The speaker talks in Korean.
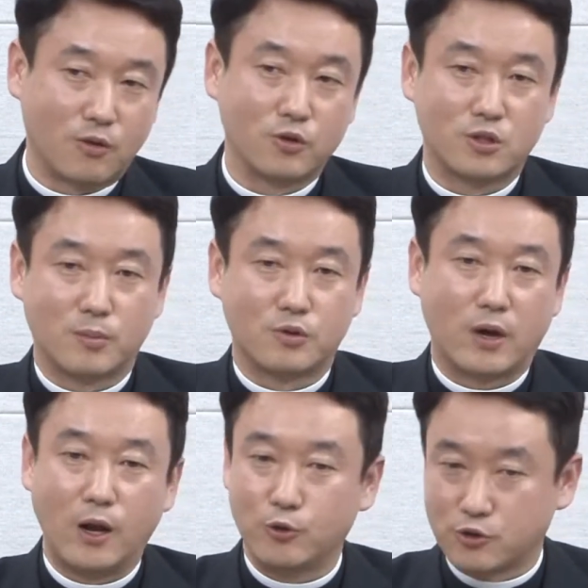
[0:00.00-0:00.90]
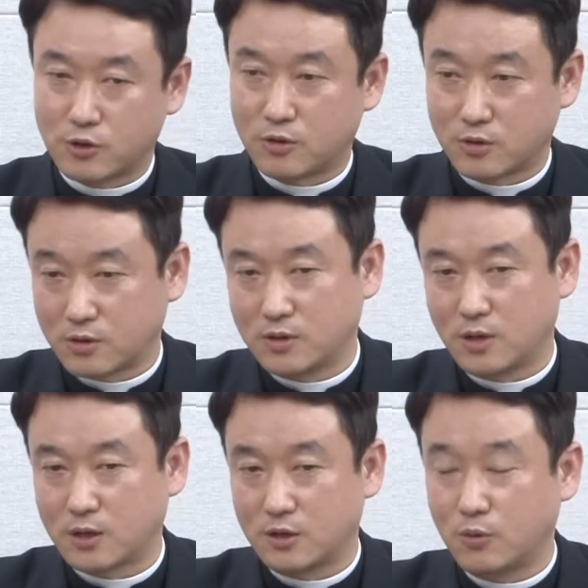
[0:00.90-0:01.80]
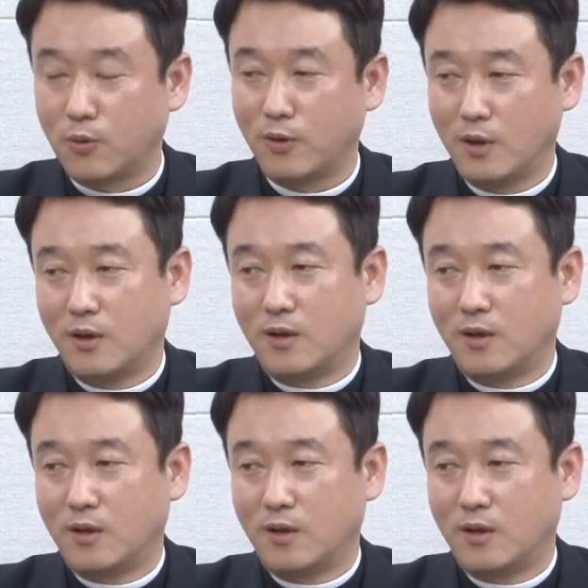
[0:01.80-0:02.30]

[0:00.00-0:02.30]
어렸을 때부터 알려주셨던 그냥 그리고